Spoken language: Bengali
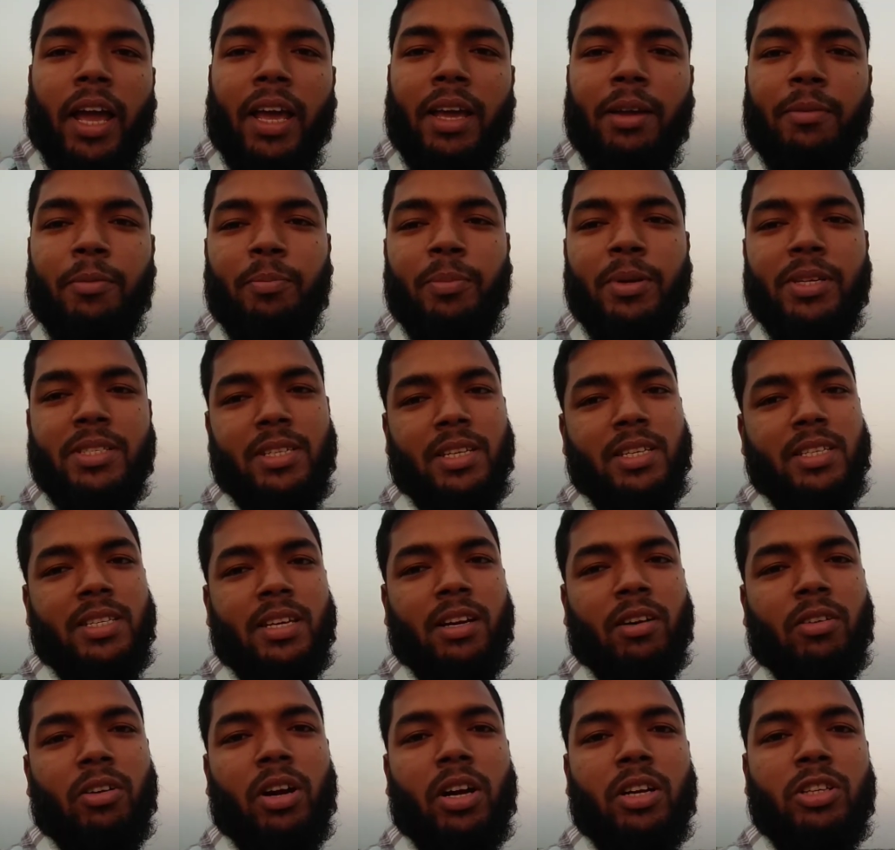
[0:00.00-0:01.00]
এই
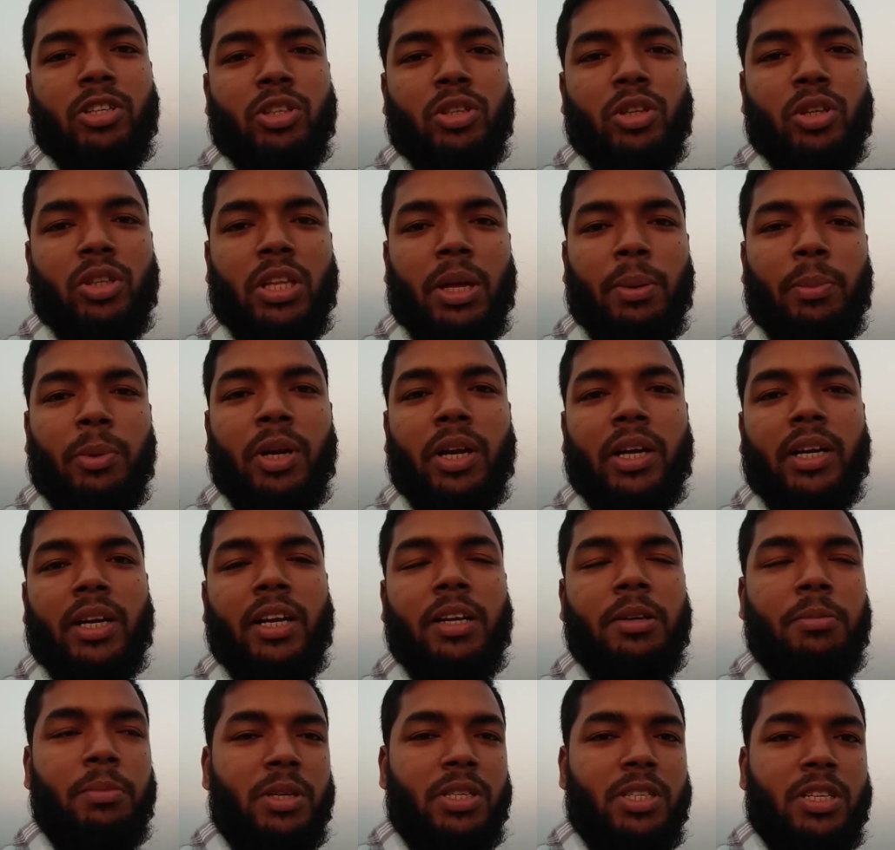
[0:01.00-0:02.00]
বিজনেসটা করার জন্য তেমন
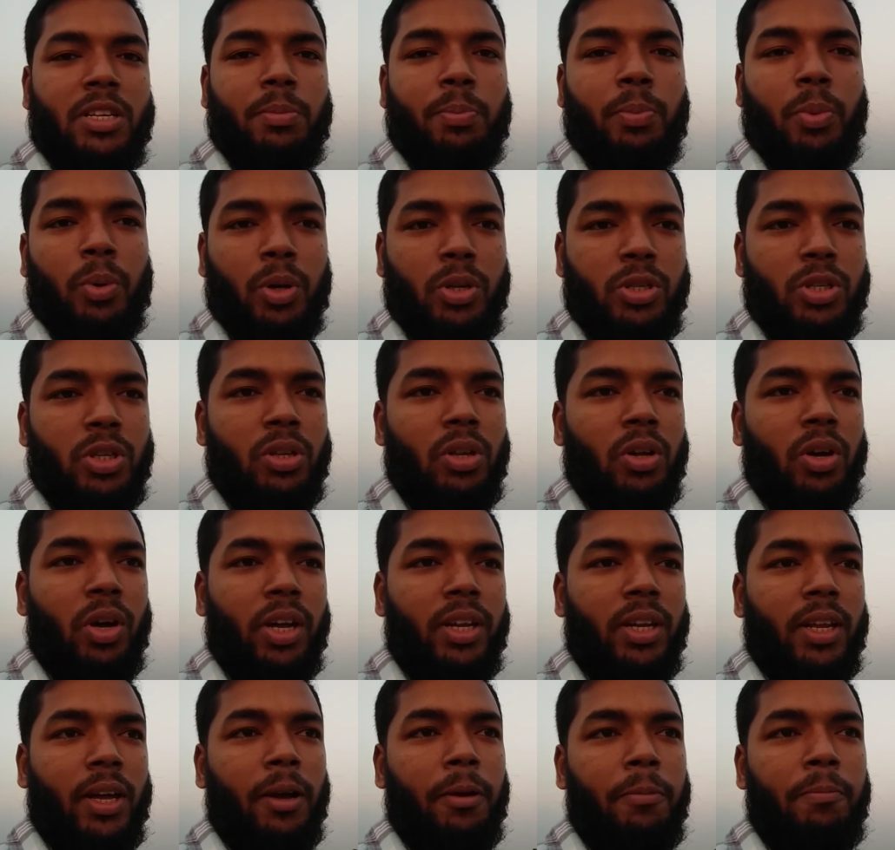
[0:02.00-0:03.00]
একটা ইনভেস্টের প্রয়োজন
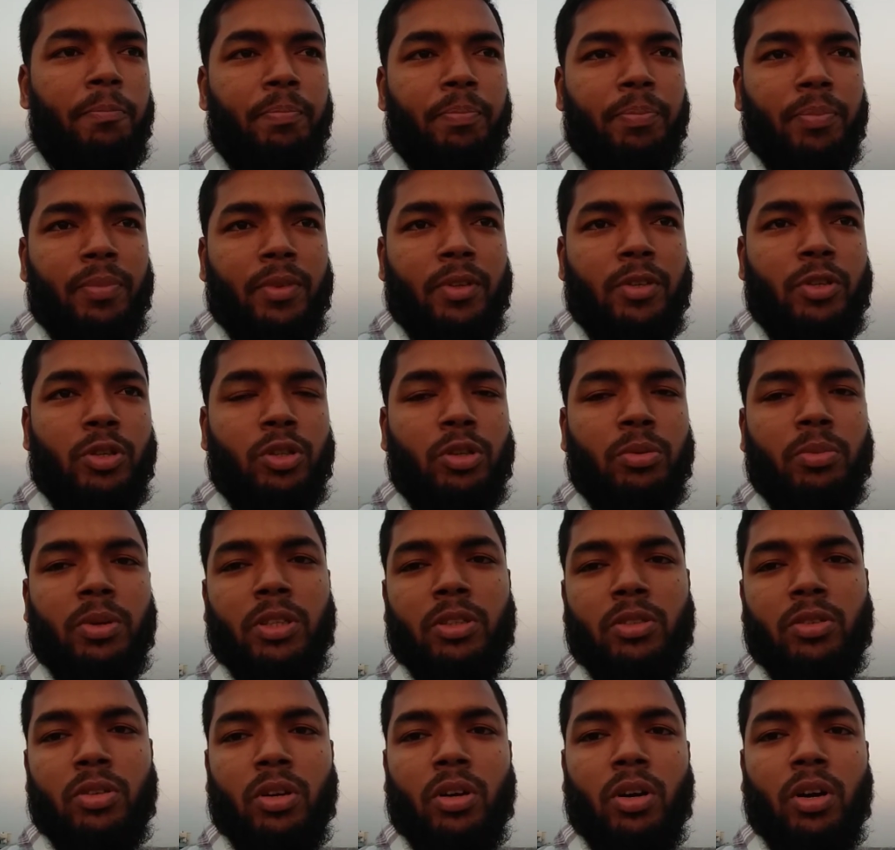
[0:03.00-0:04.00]
হয় না
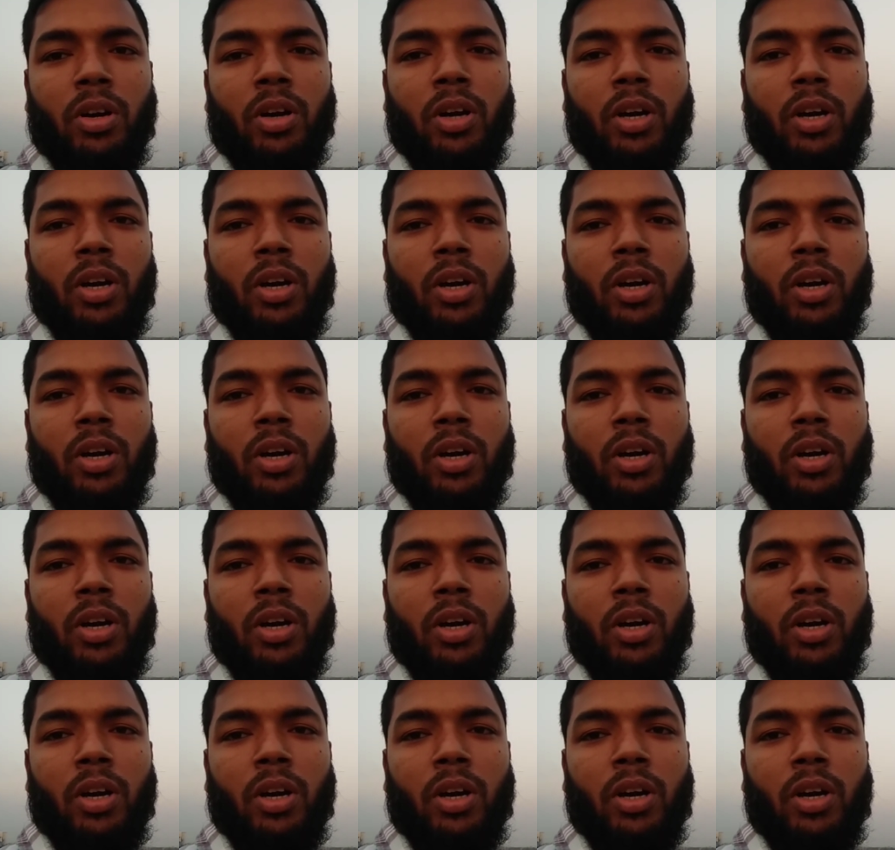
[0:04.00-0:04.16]
শুধুমাত্র